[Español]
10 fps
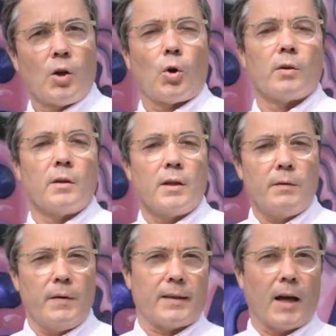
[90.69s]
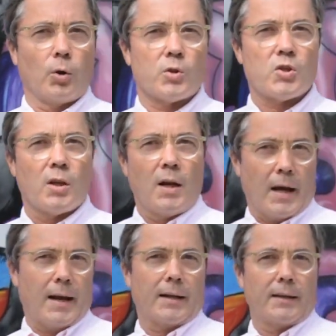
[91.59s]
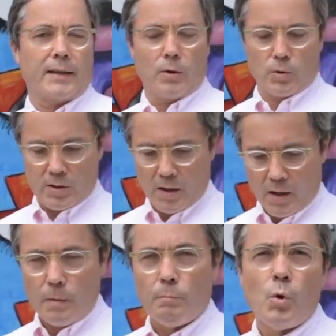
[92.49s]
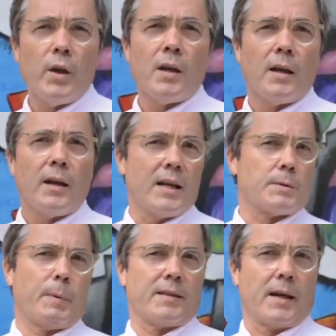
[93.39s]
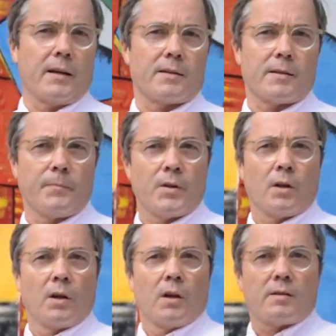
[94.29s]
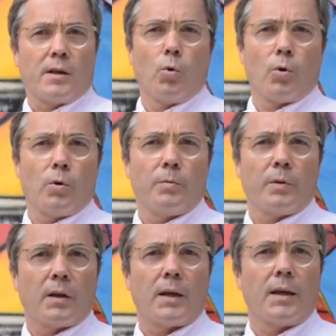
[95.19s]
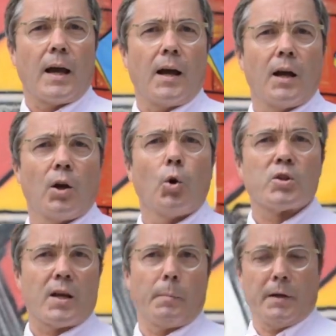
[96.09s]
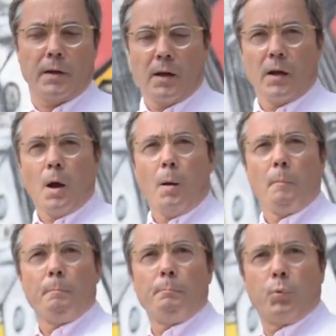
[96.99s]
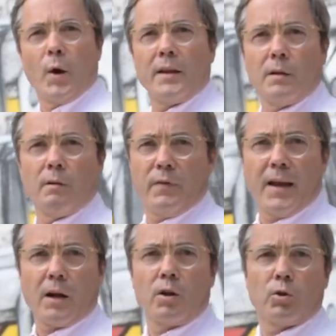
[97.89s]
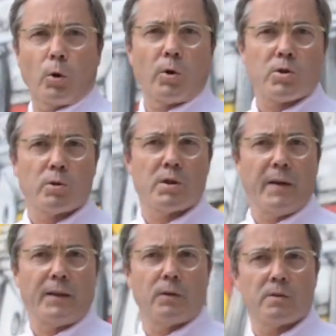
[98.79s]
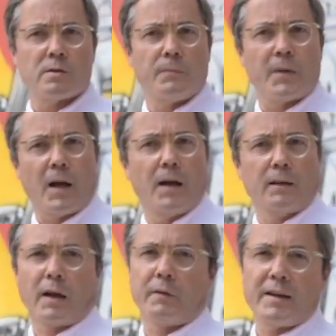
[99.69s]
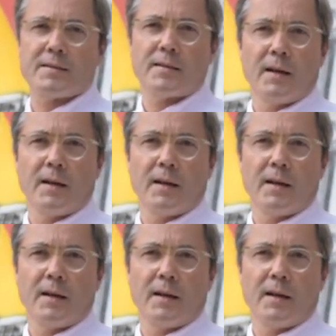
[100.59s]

con invitados argentinos muy especiales. Seguro que ya lo saben. Pueden ver todos los eventos a través